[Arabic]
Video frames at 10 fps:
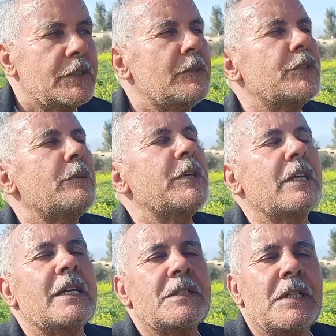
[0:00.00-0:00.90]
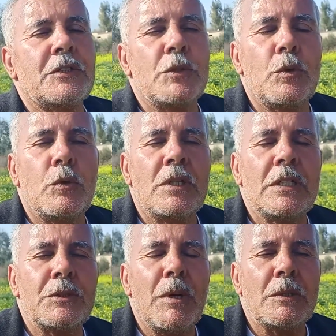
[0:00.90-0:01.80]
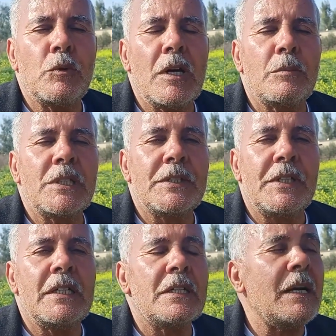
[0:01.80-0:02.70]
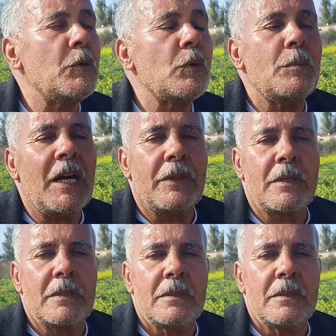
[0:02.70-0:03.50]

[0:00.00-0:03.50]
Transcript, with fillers: تمشي لبير القصعه يشدوك لجماعه مقاومه الاسعار يعملوا لك محفظه